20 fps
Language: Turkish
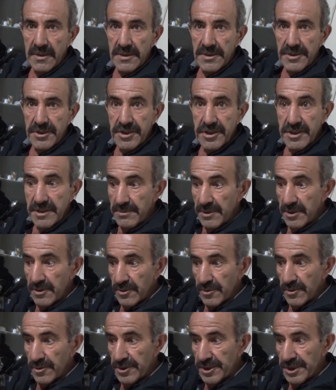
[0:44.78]

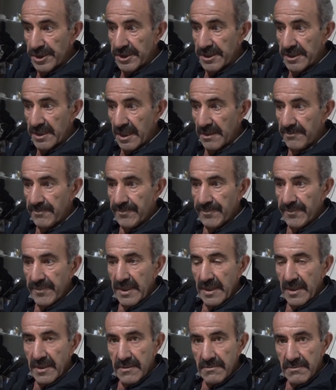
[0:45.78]
2012'de
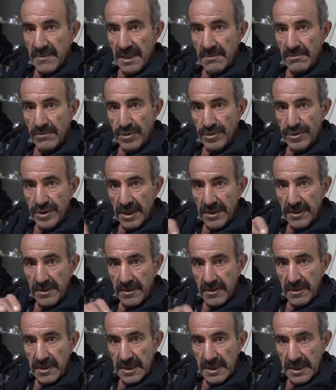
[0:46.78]
ben buradan
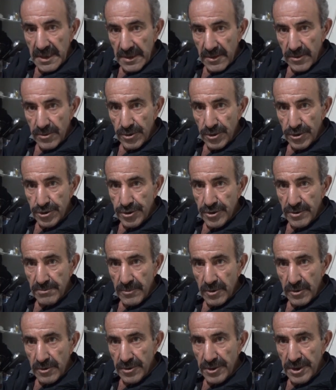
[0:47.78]

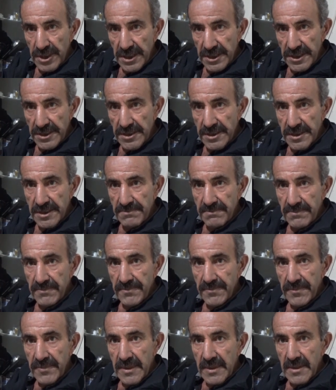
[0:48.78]
göçtüm oraya gittim.
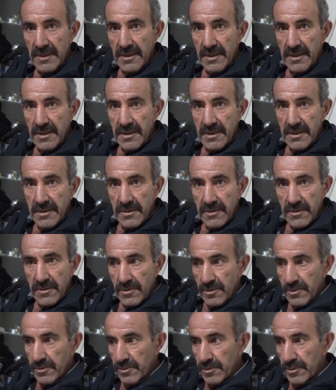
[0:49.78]

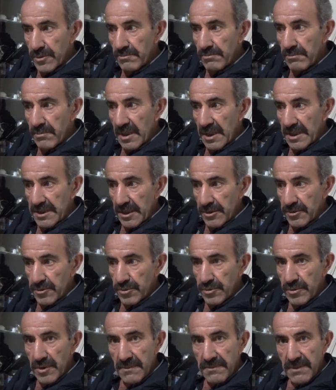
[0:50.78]
Kumbağa'da
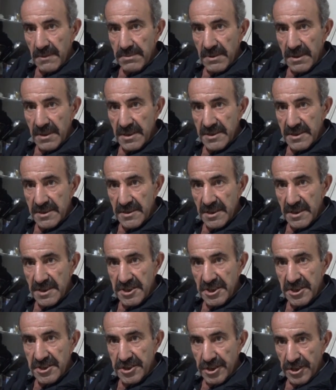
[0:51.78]
tuğla fabrikasında
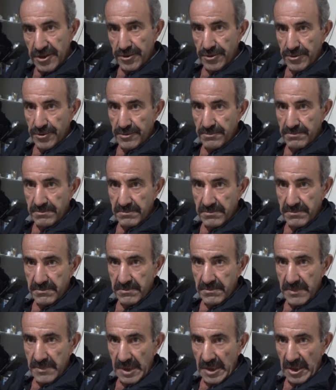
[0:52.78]
kil çekiyordum.
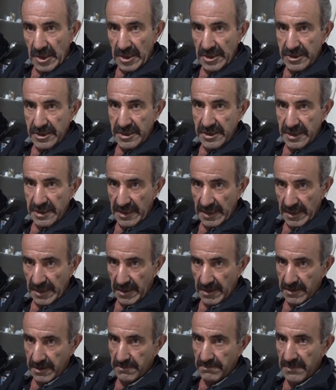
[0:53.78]
6 sene
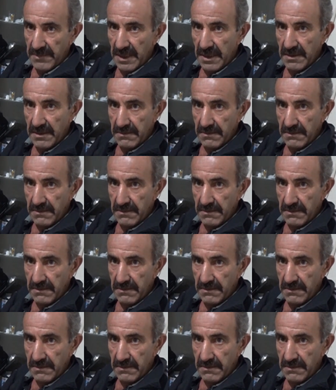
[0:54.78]
kaldım bak.